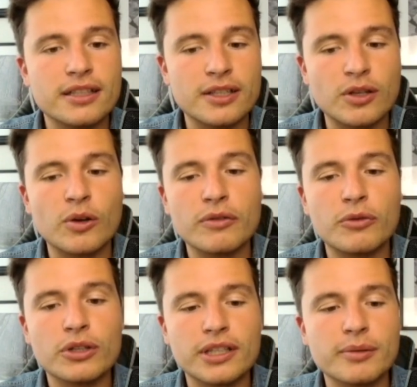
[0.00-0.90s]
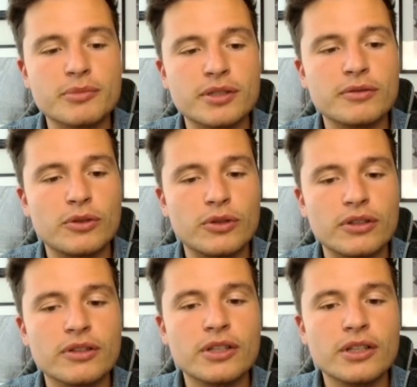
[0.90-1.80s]
Also auch erfolgreich im Sinne
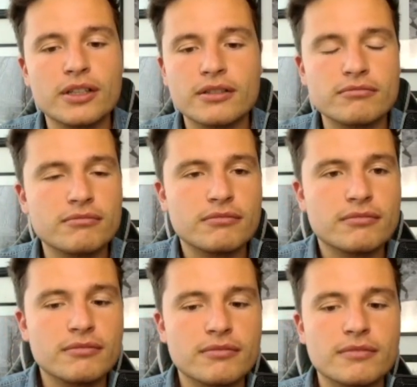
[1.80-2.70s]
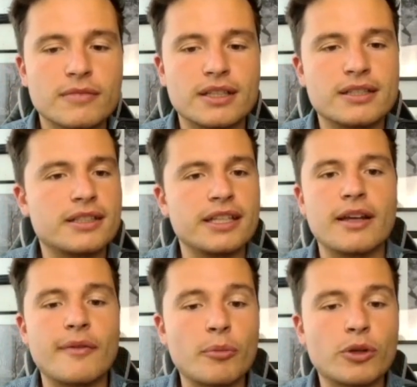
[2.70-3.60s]
von, dass es denen
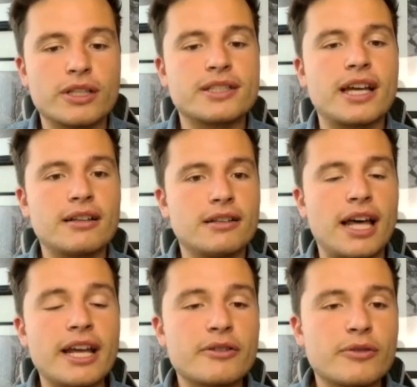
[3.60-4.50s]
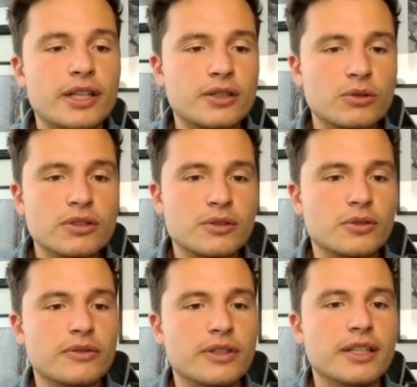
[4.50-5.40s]
einfach möglichst leicht fällt, Kunden zu
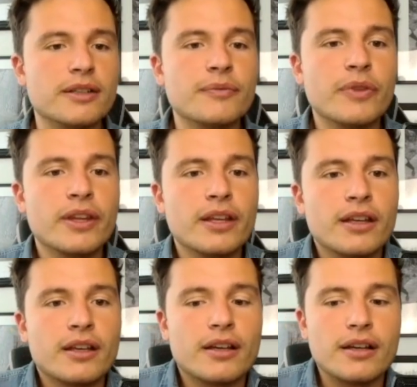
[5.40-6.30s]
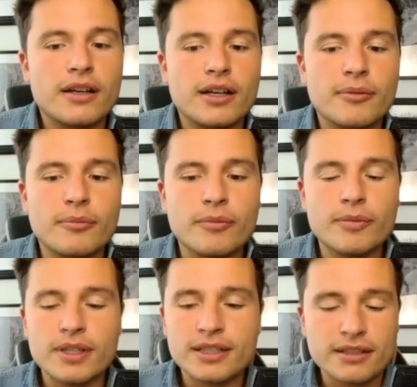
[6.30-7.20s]
gewinnen. Ähm,
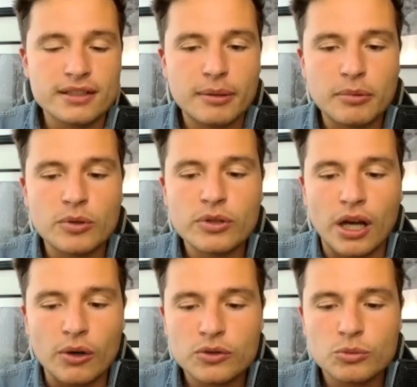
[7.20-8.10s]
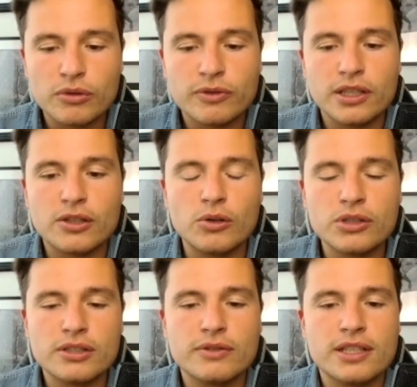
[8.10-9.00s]
äh, es gibt natürlich auch super viele
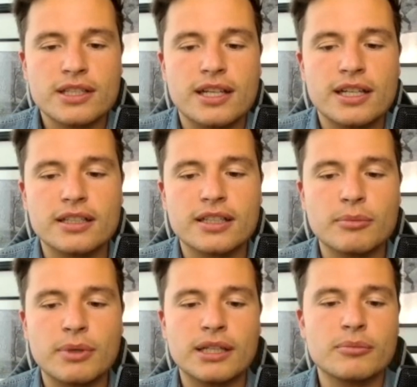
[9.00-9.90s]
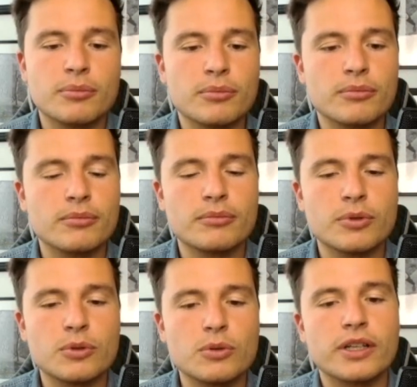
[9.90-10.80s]
Coaches, wie das halt in jedem anderen
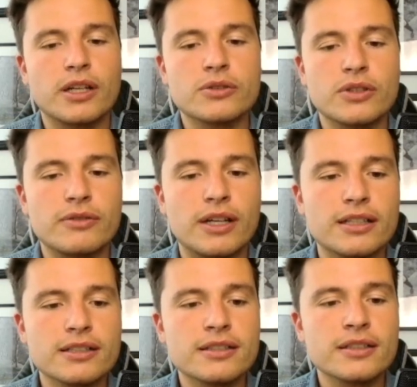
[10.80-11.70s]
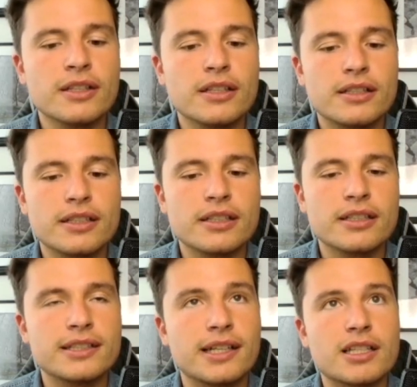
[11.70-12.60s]
Beruf genauso der Fall ist, die,
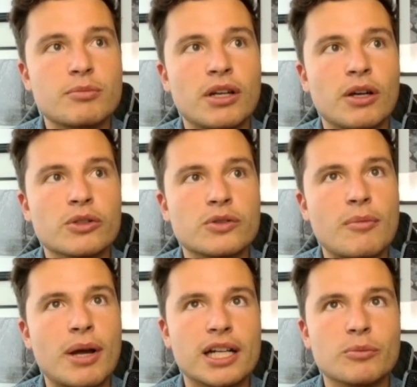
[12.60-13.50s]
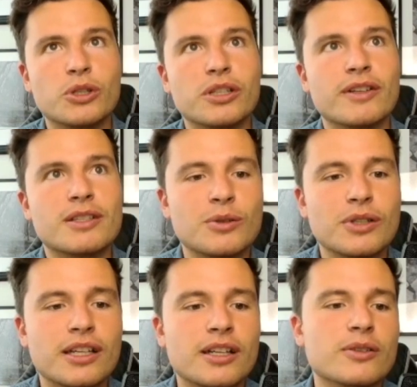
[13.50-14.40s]
ich sage jetzt mal, aus so einer mangelnden Motivation
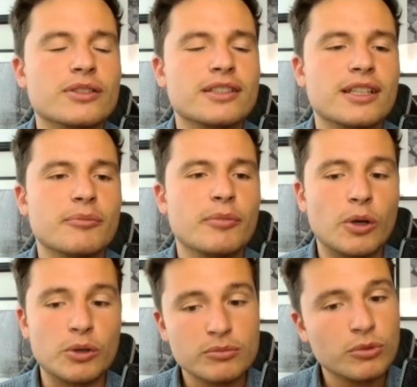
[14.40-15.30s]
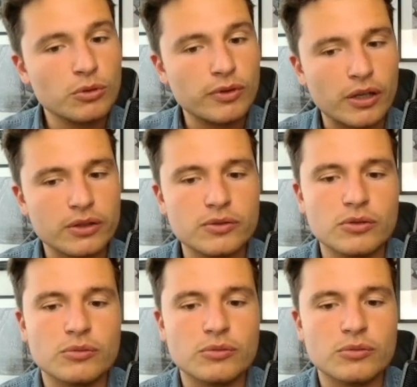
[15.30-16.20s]
heraus ähm, auch diesen Beruf
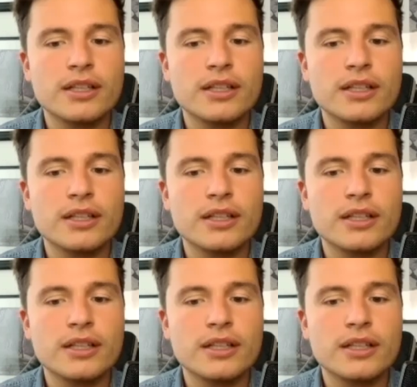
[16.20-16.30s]
ausüben.